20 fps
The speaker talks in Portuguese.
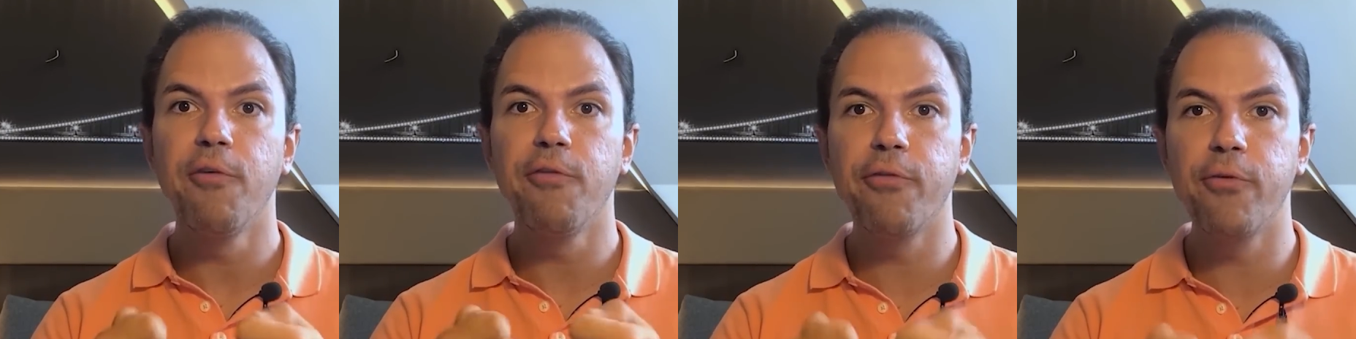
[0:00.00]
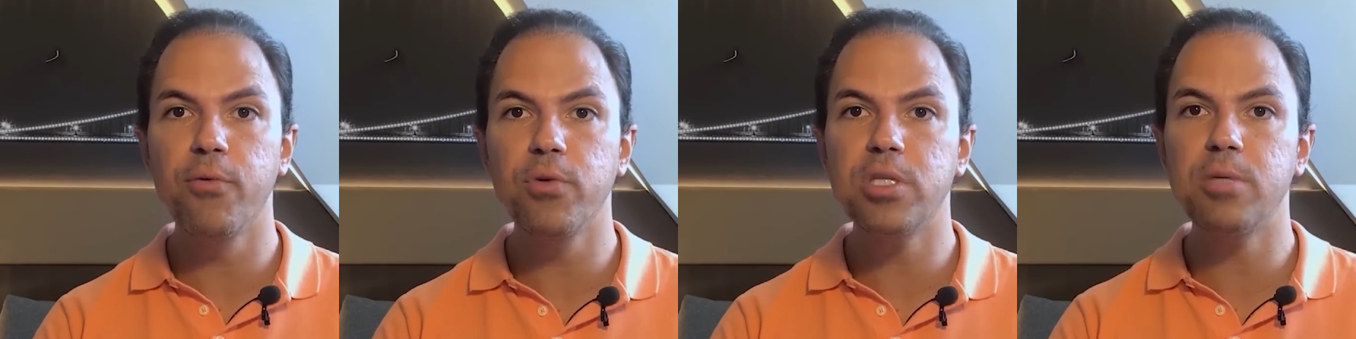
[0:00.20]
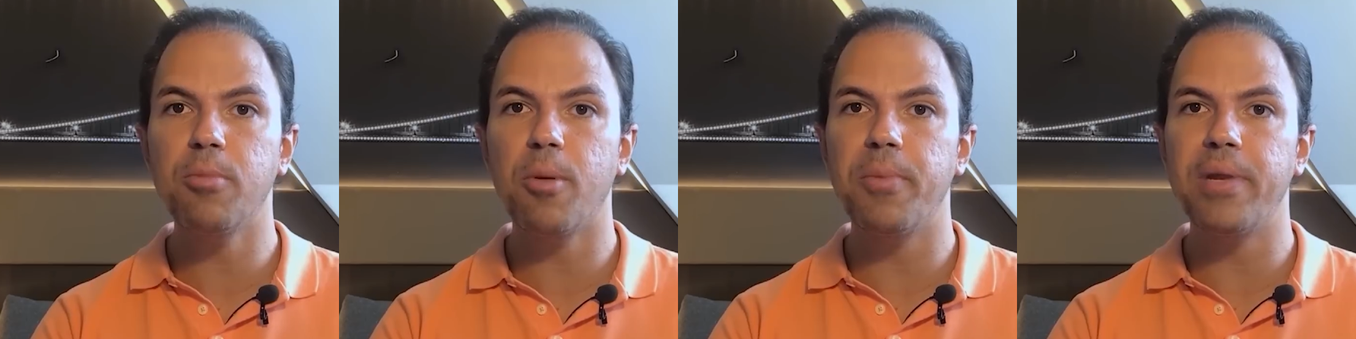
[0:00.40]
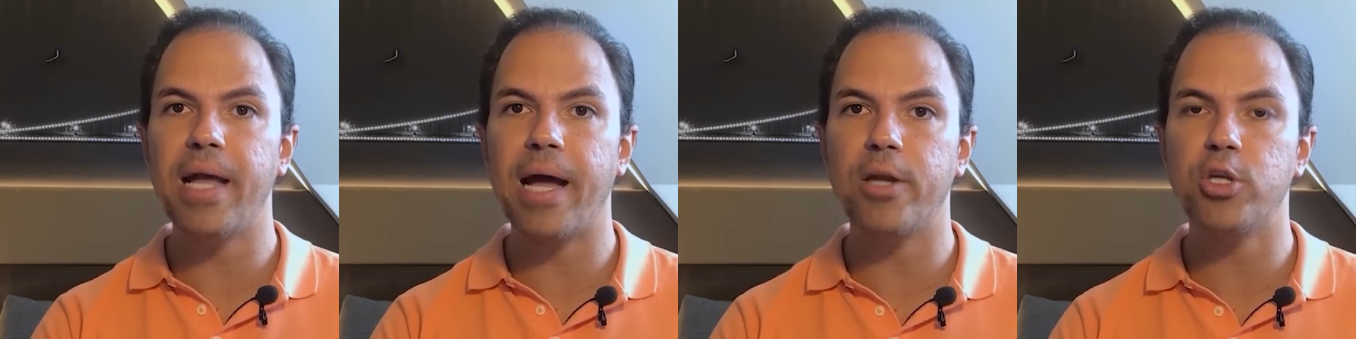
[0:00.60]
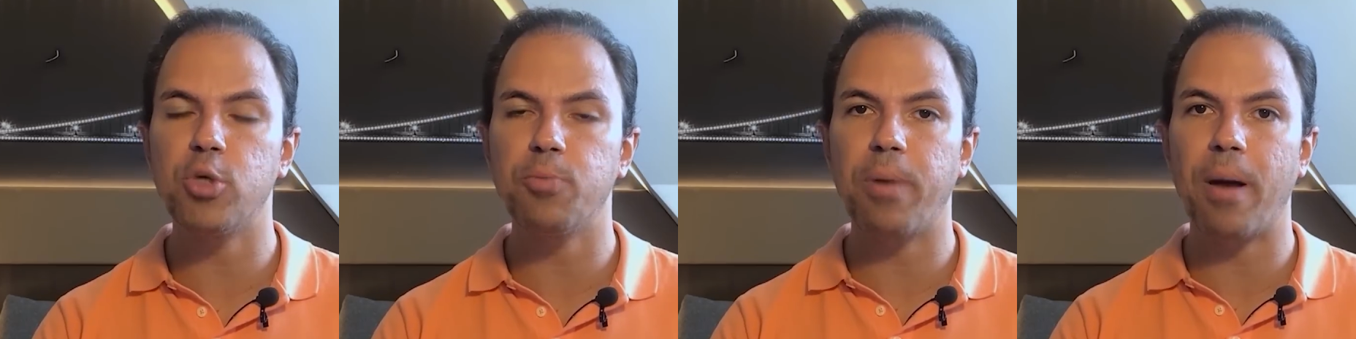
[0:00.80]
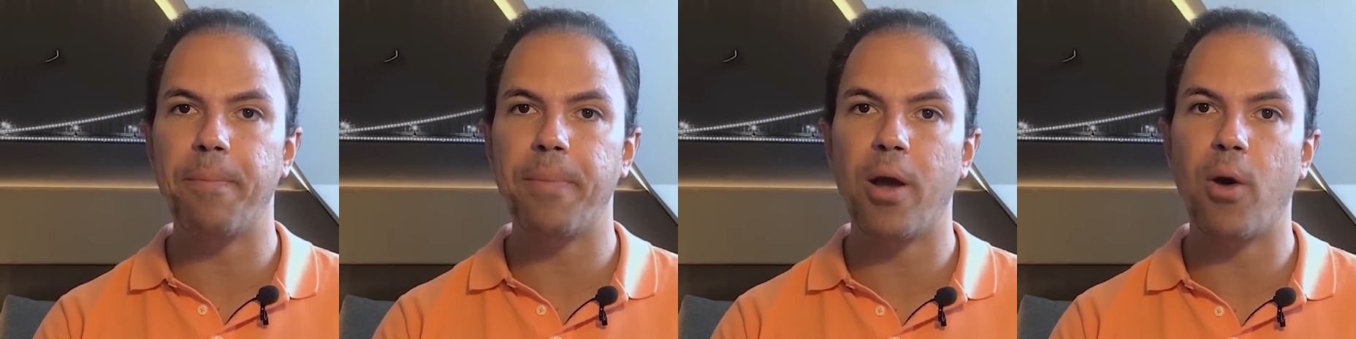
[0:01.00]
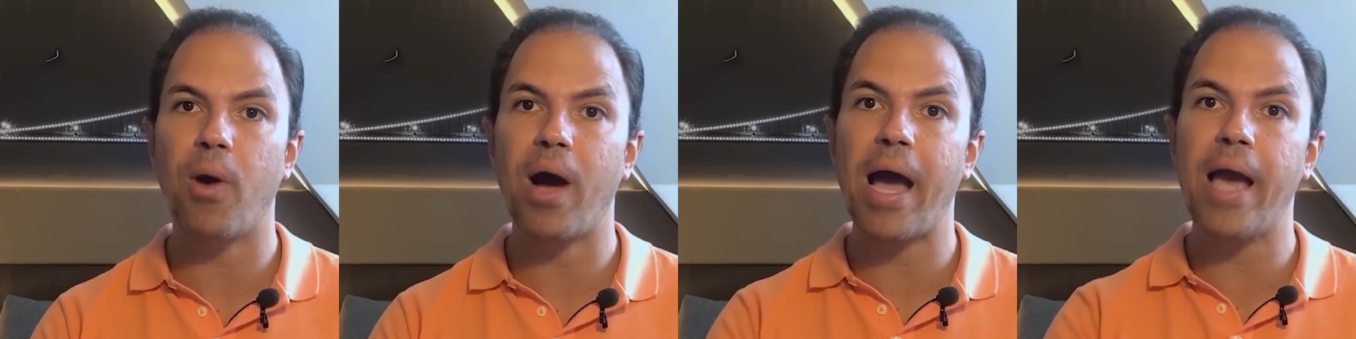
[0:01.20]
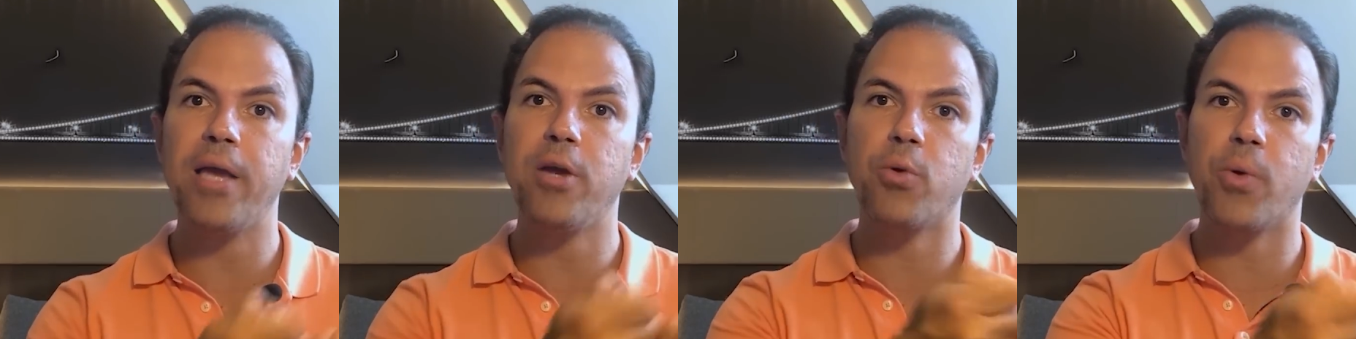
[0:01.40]
fundos imobiliários de papel
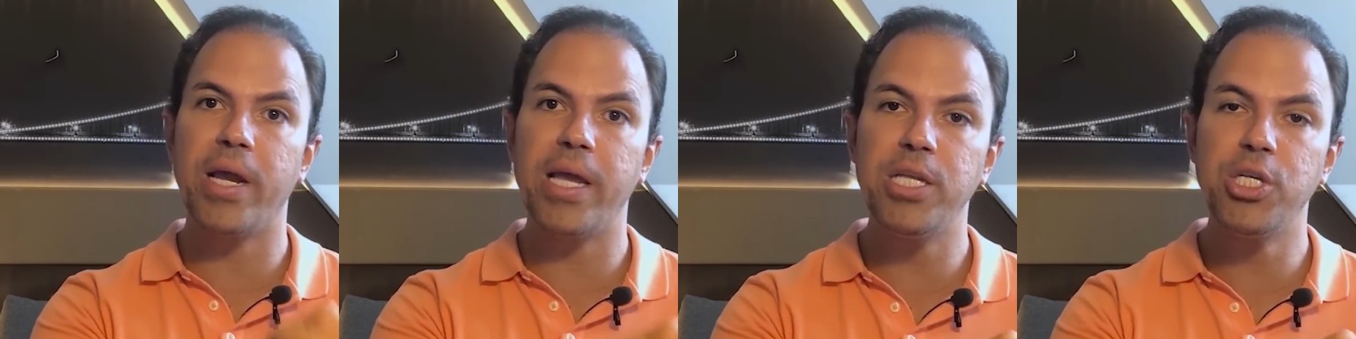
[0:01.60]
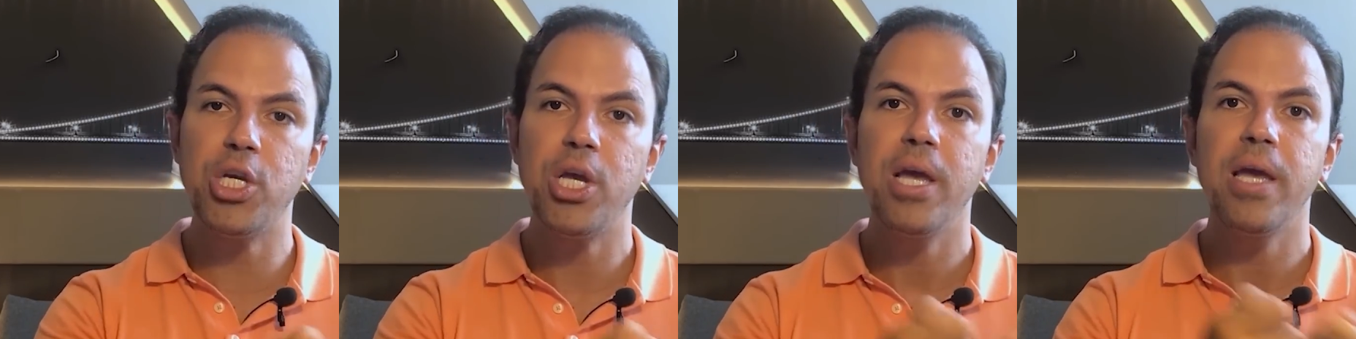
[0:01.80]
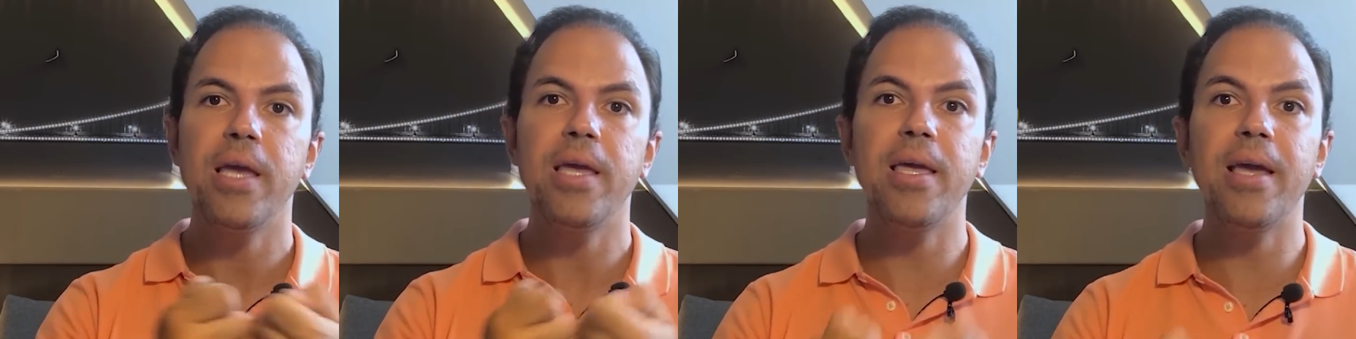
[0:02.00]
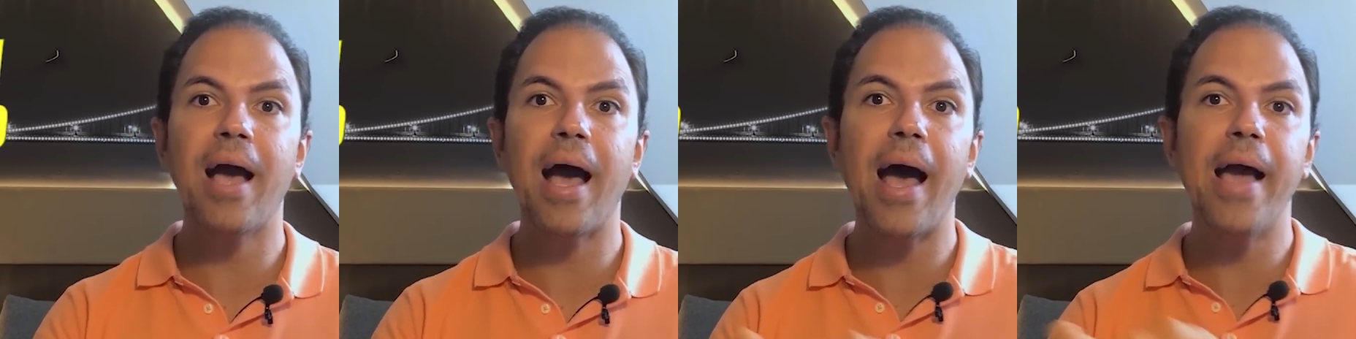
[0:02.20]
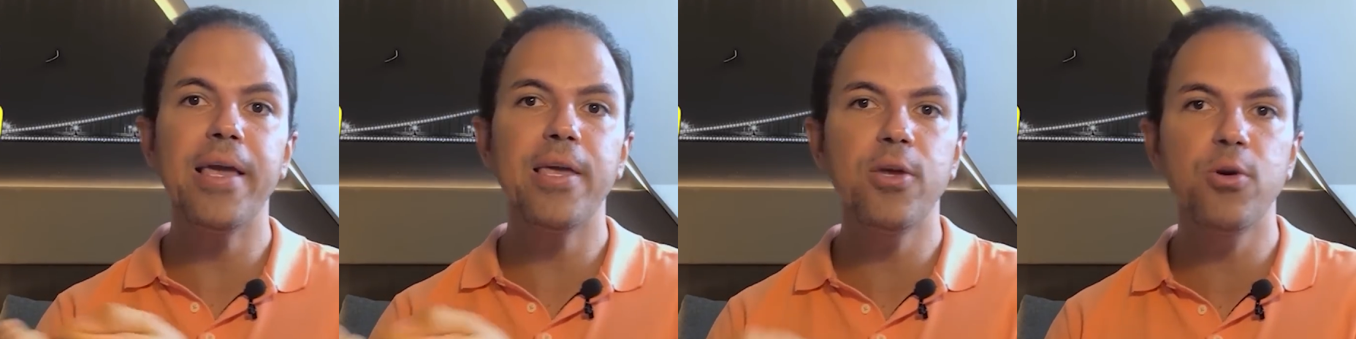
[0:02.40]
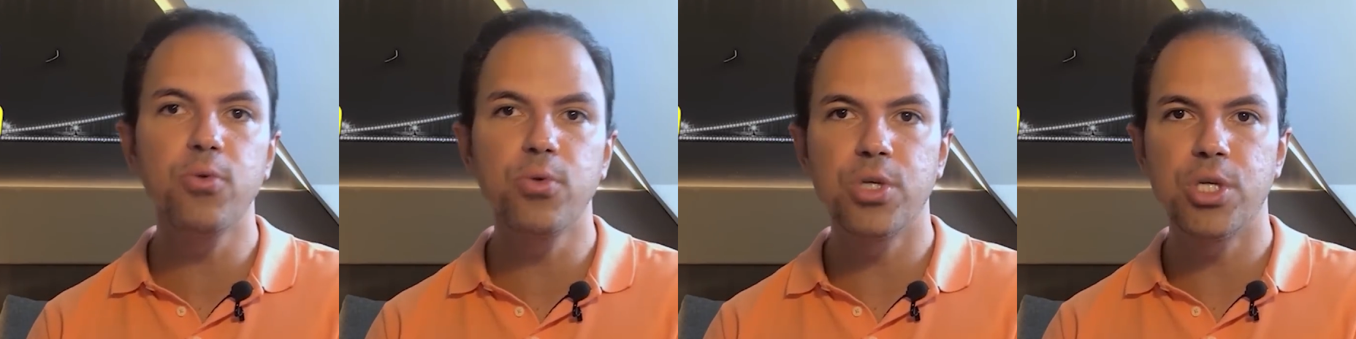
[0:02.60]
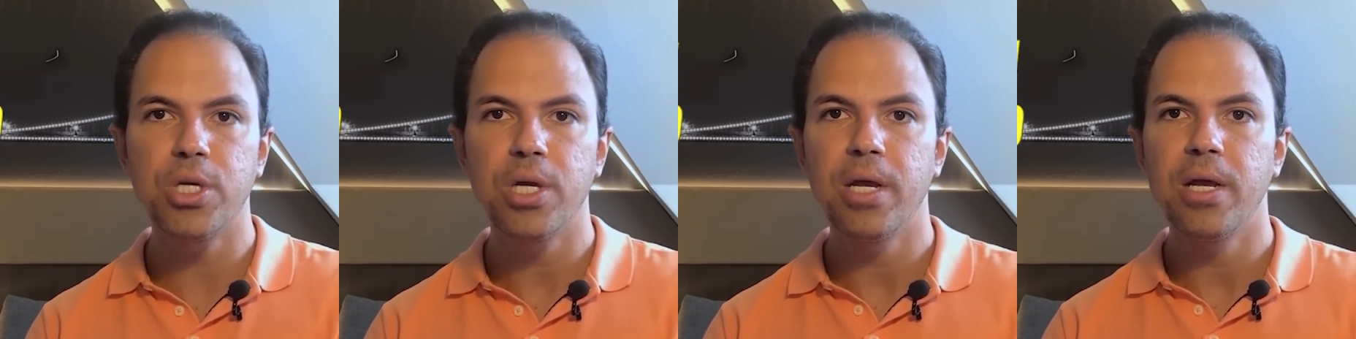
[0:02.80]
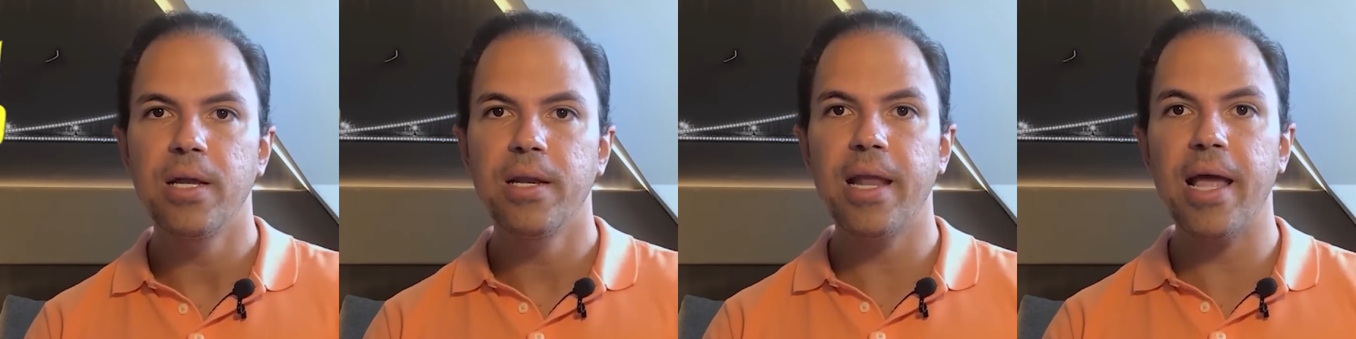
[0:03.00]
high grade e high yield.